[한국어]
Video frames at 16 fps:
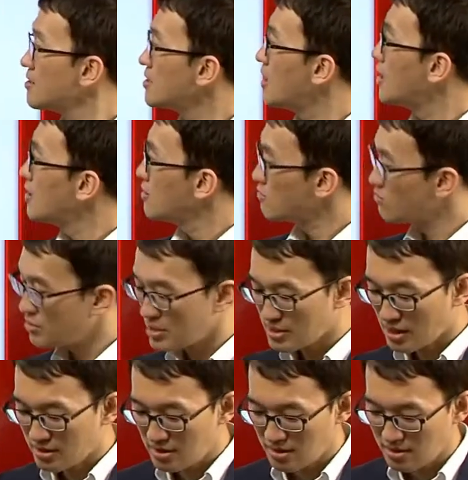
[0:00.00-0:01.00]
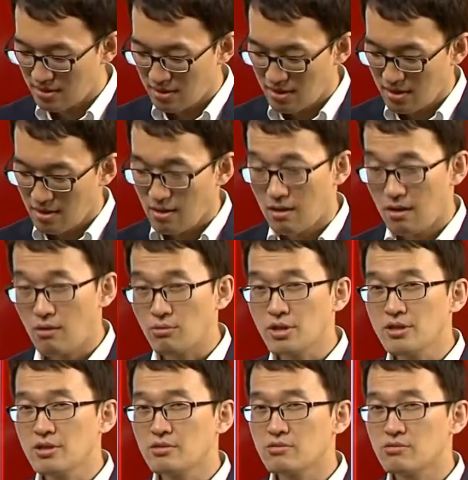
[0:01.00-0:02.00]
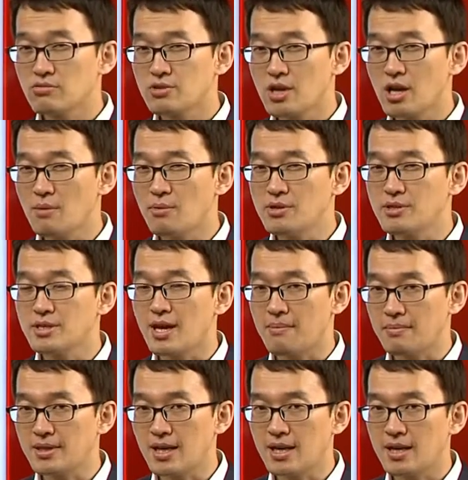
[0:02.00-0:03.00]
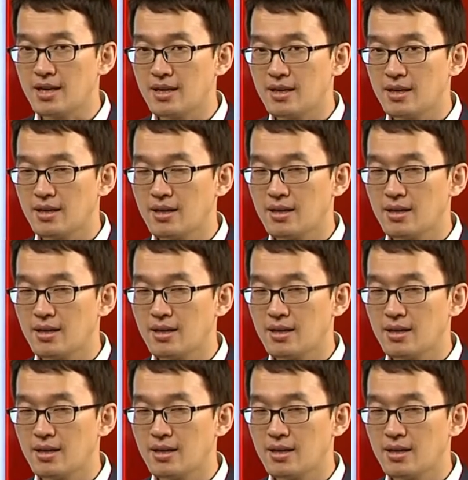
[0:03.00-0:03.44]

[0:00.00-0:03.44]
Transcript: 자, 주제 찾기. 어, 우리는 주제가 뭔지를 압니다.